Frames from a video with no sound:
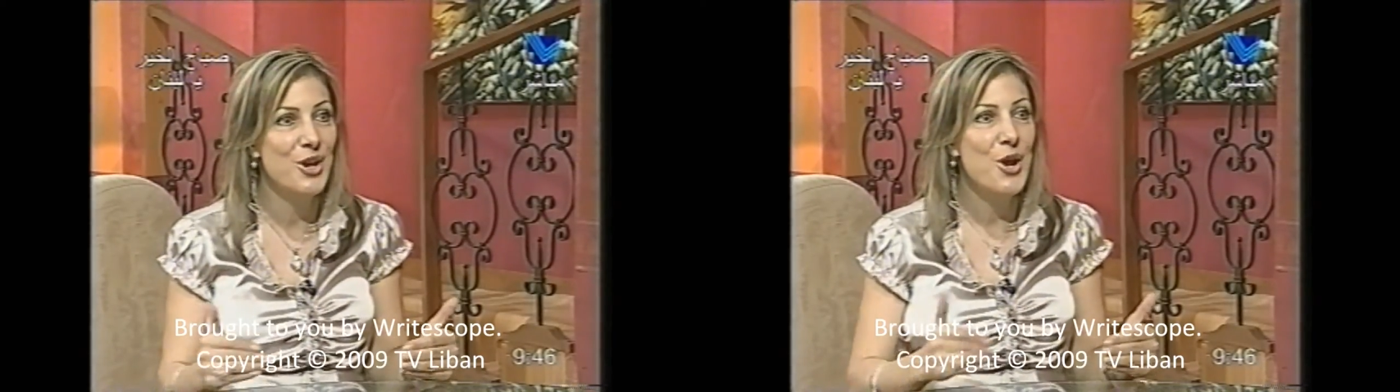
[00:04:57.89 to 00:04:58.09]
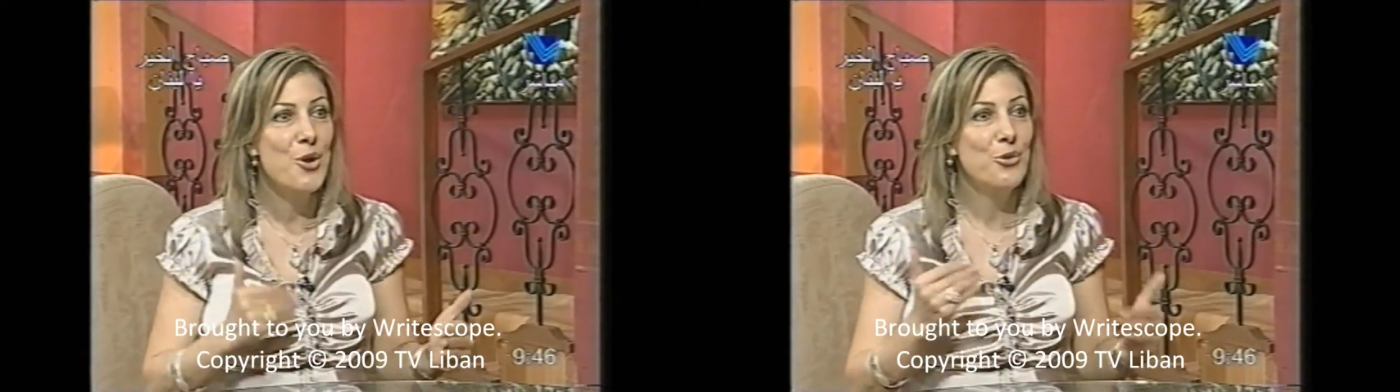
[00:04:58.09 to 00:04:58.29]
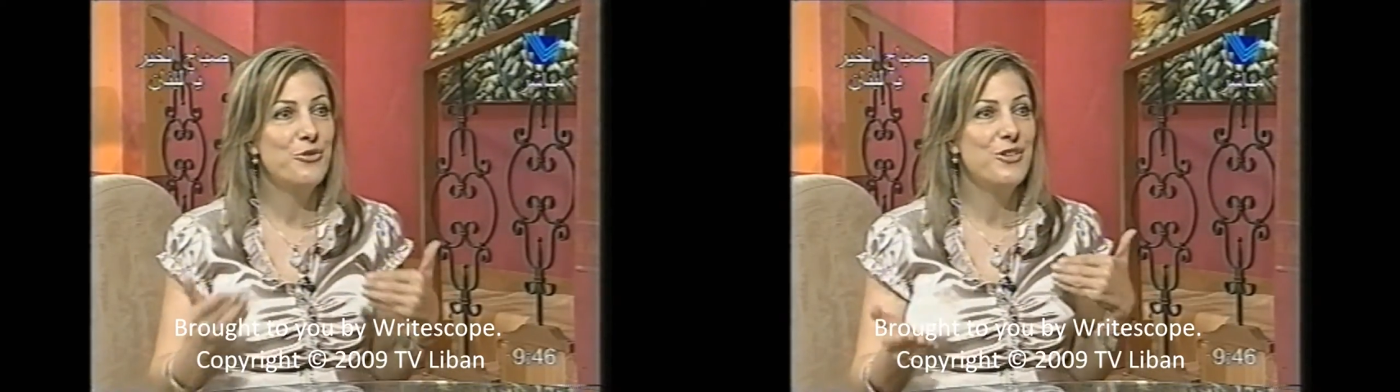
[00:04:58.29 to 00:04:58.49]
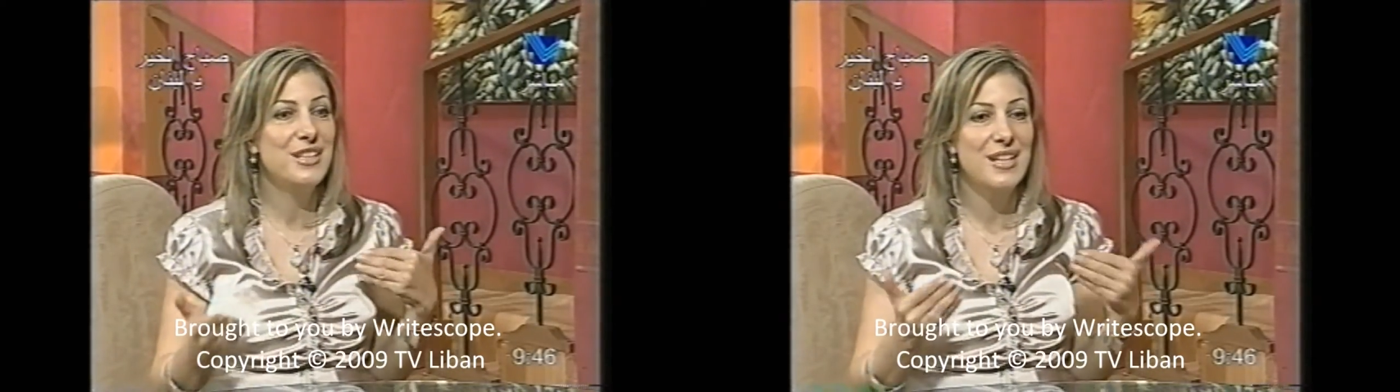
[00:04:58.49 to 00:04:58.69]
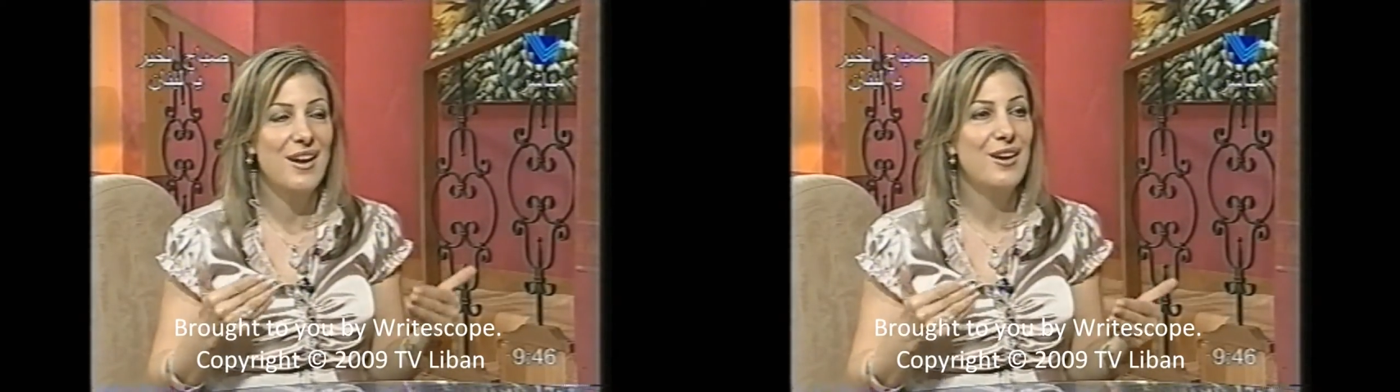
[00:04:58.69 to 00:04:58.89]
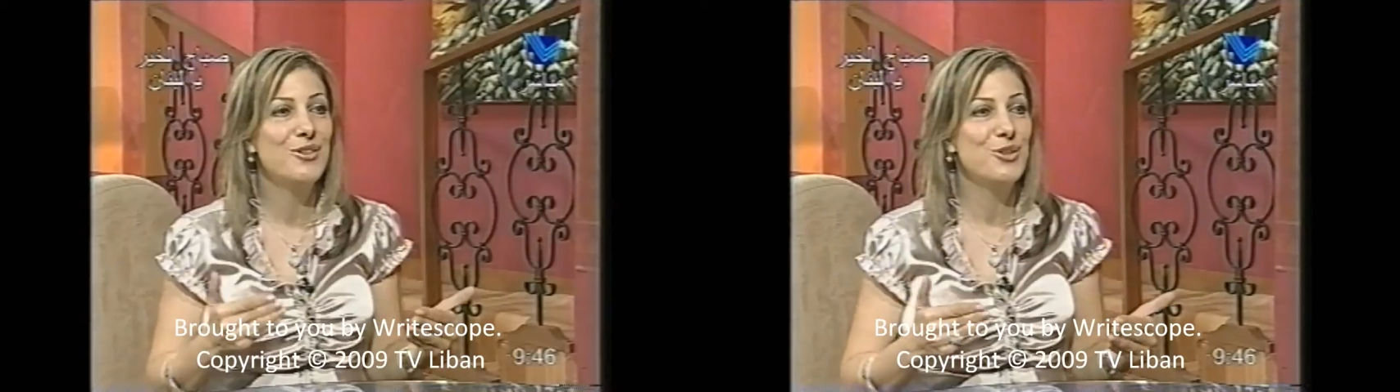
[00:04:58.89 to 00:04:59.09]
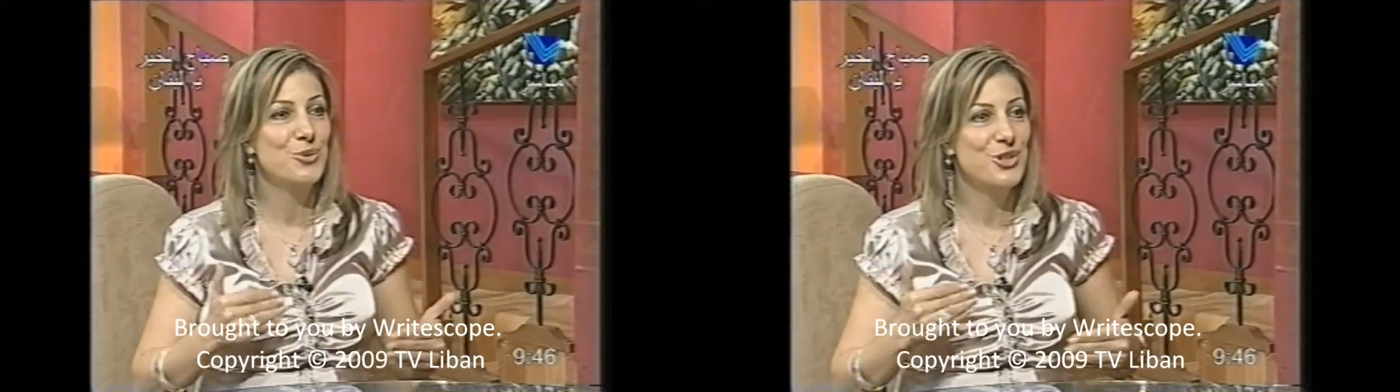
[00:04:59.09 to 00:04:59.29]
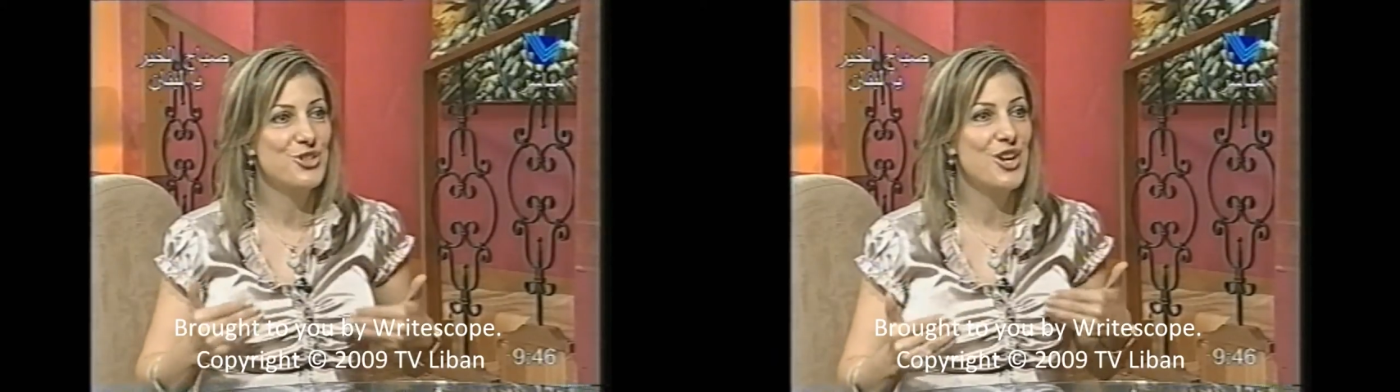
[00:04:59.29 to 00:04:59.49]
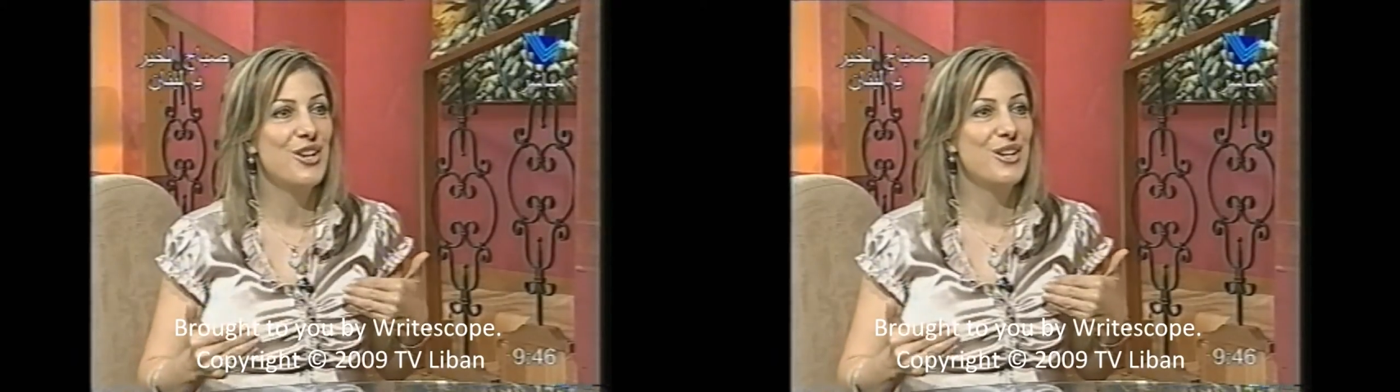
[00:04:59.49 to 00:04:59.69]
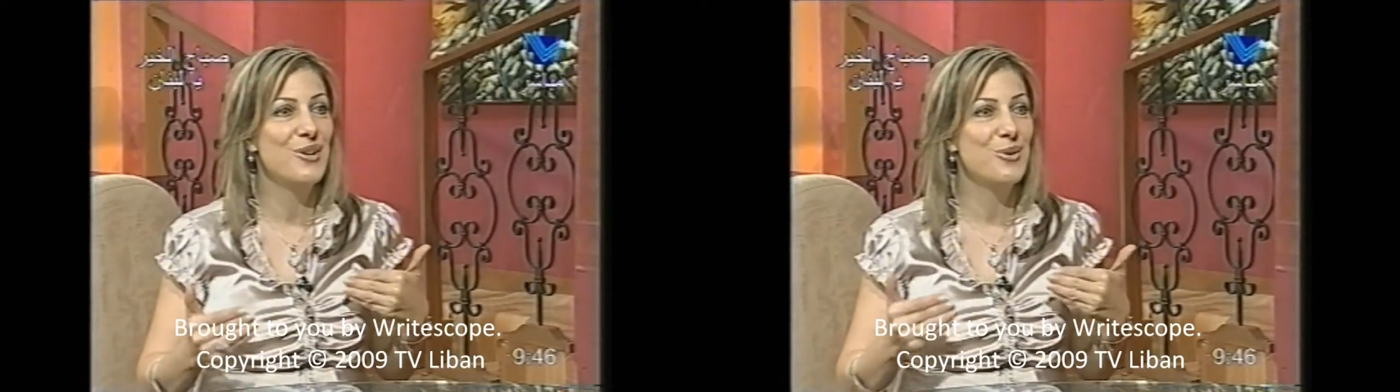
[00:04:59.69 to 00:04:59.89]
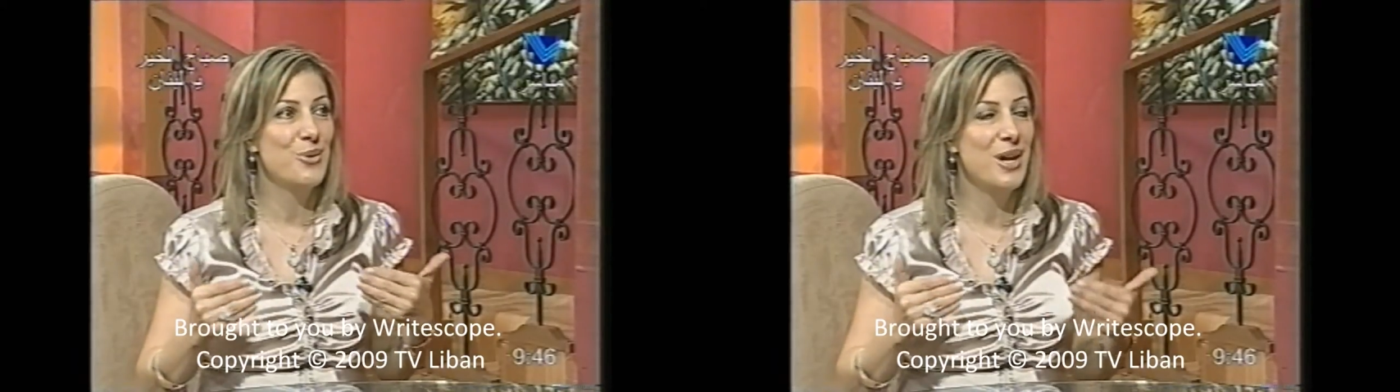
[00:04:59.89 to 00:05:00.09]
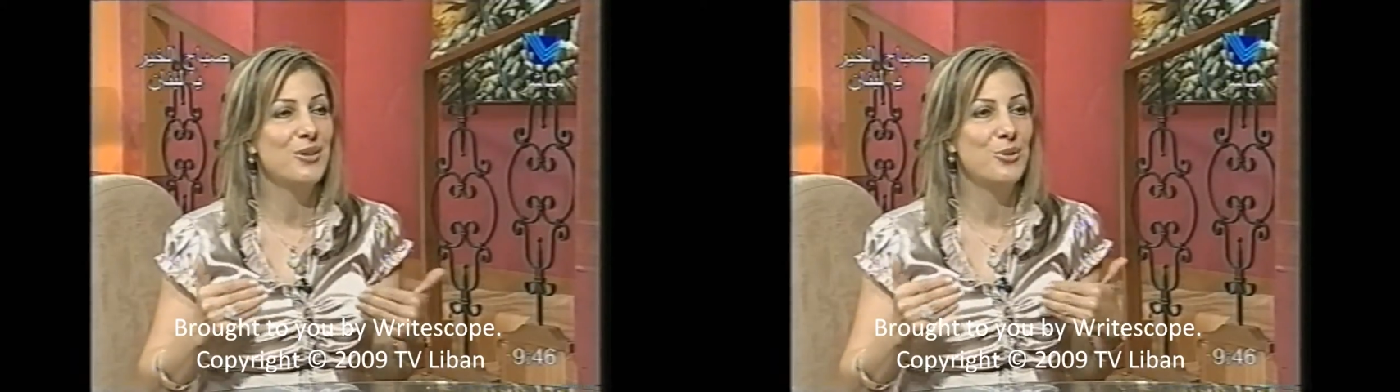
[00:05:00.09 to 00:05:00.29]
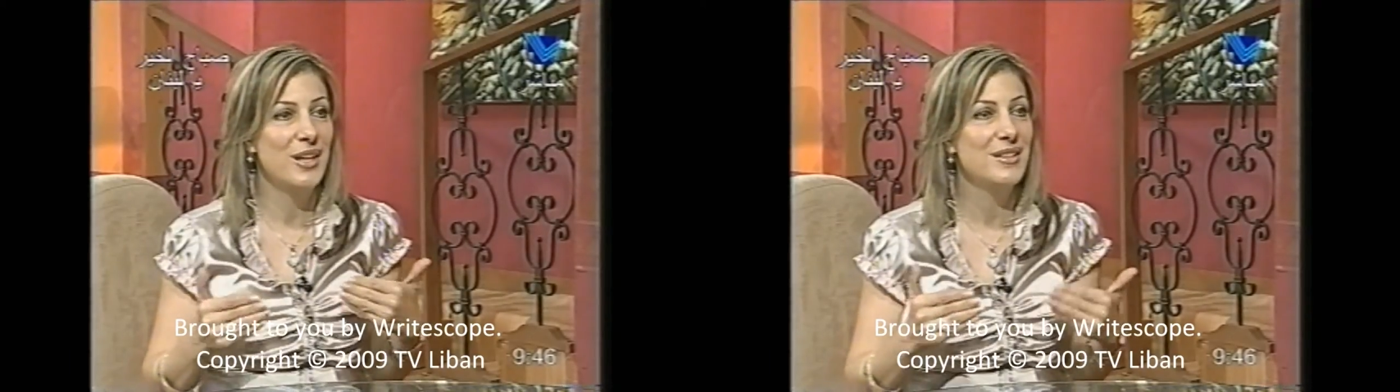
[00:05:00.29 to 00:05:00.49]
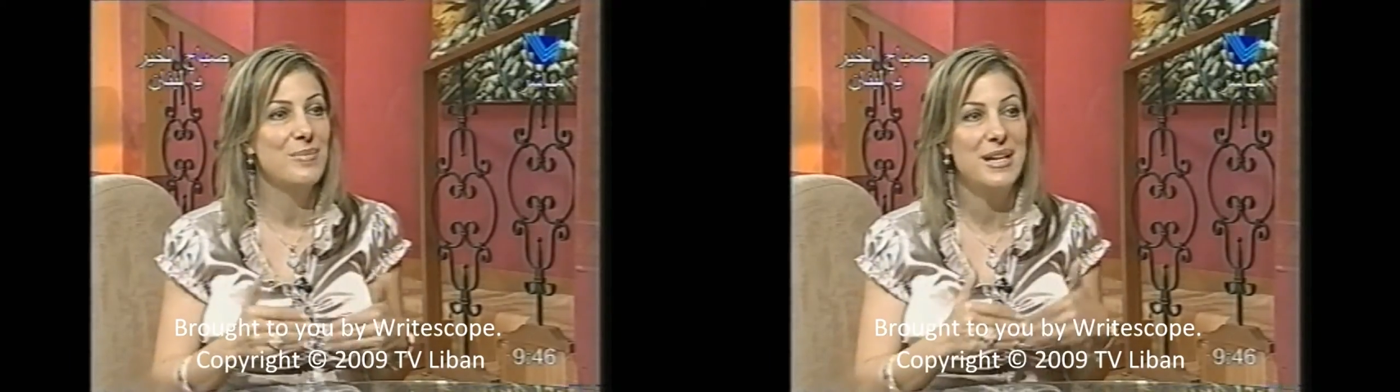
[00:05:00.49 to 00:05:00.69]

وفي تعاطي وتجاره واخذ وعطى بين